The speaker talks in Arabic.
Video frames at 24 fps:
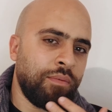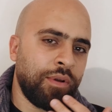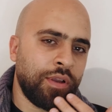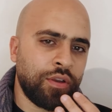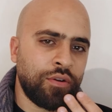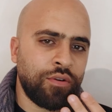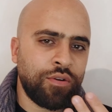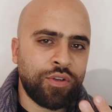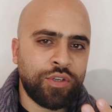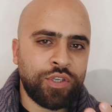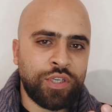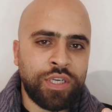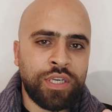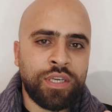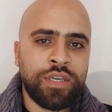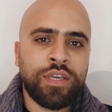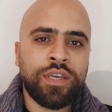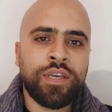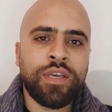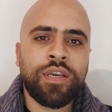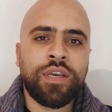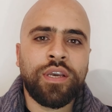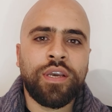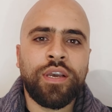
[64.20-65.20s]
البيولوجي
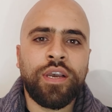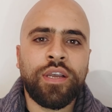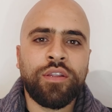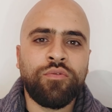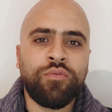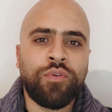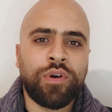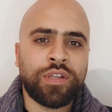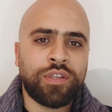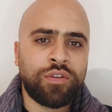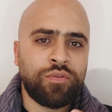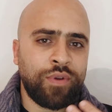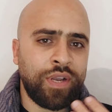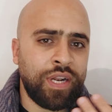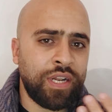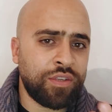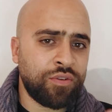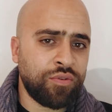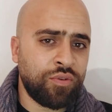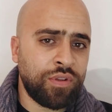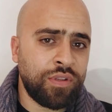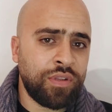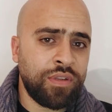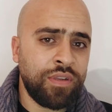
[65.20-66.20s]
إدوارد
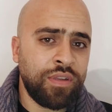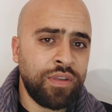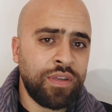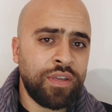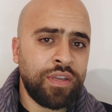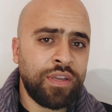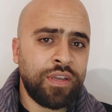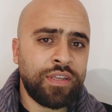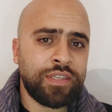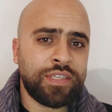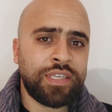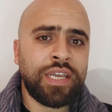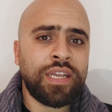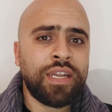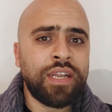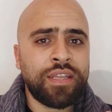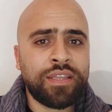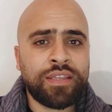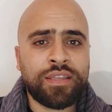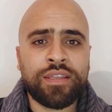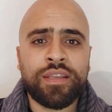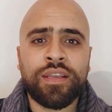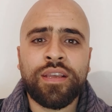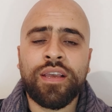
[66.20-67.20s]
ويلسون سنة
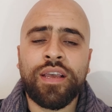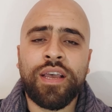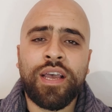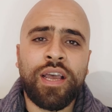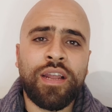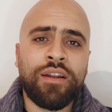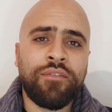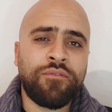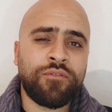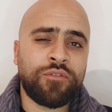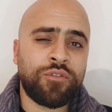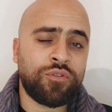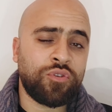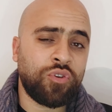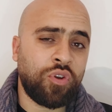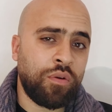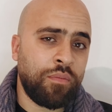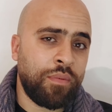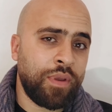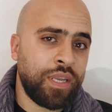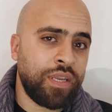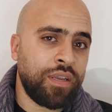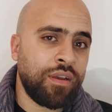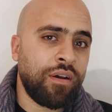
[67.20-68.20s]

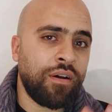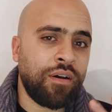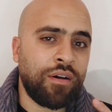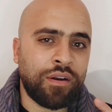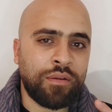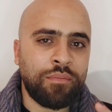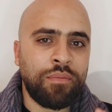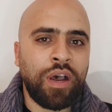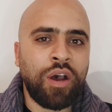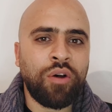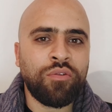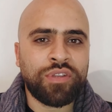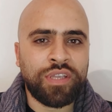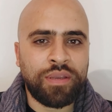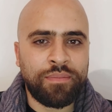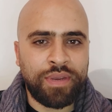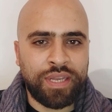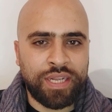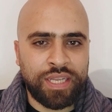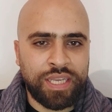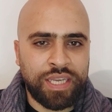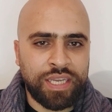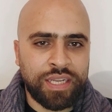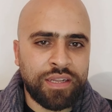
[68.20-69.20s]

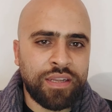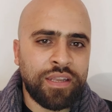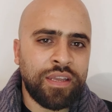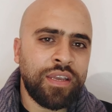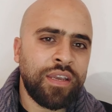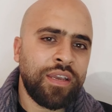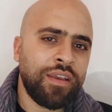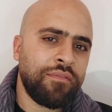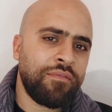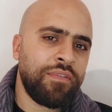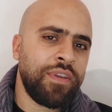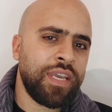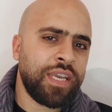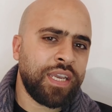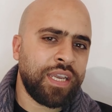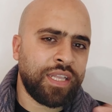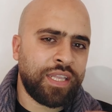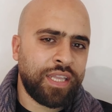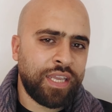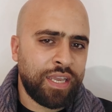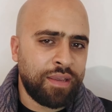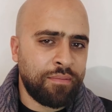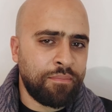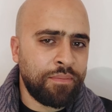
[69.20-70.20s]
1984 في
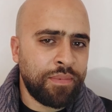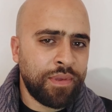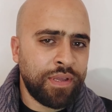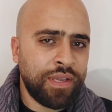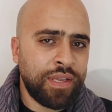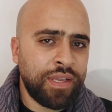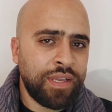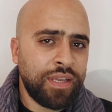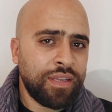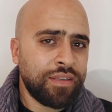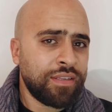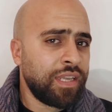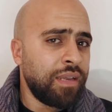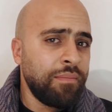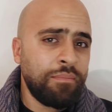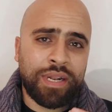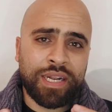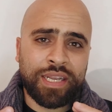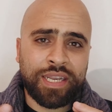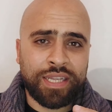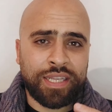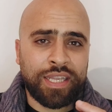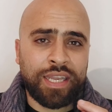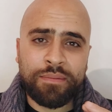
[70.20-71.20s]
كتاب سمى
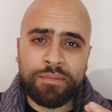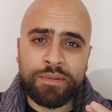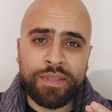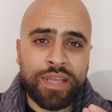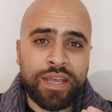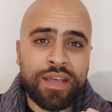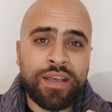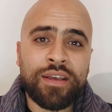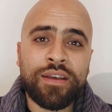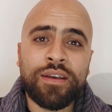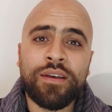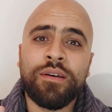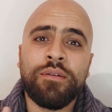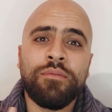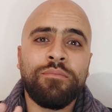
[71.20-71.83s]
الكتاب ده